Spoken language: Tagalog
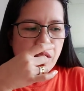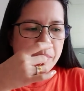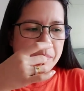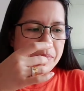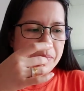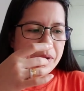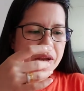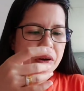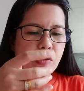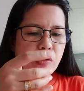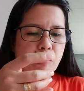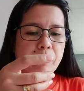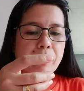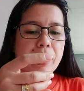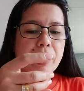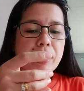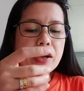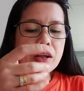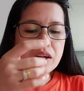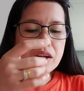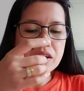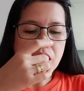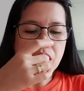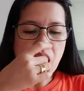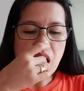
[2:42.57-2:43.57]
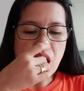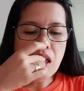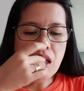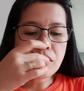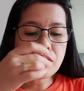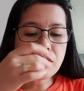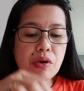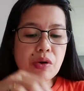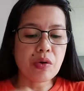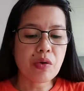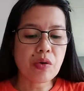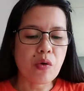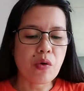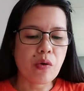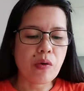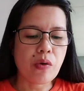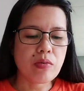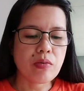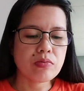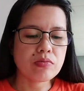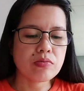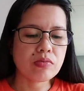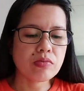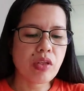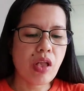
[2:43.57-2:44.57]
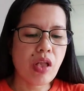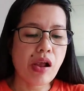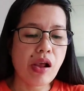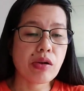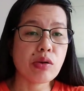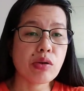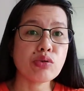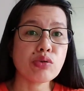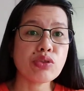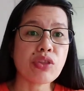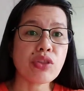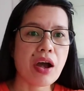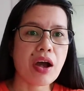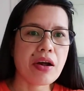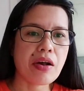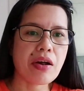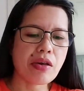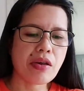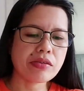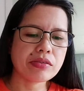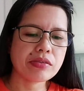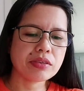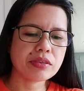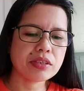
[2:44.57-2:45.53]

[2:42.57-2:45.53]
Pero parang, ano ako, lutang.